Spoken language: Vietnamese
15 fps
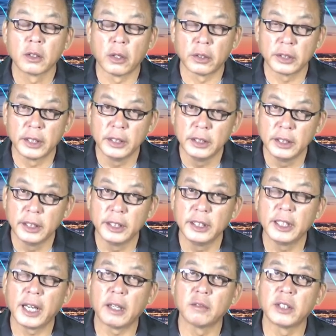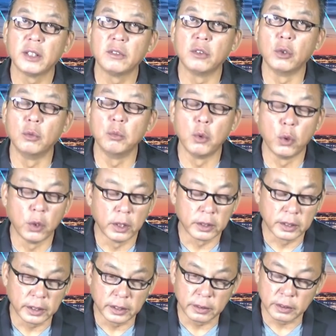còn những người đi làm theo vụ
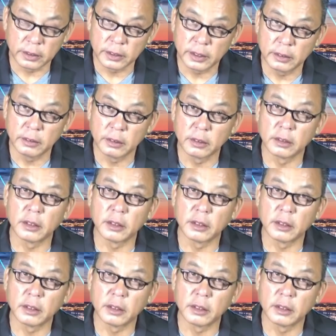mùa thì ừ,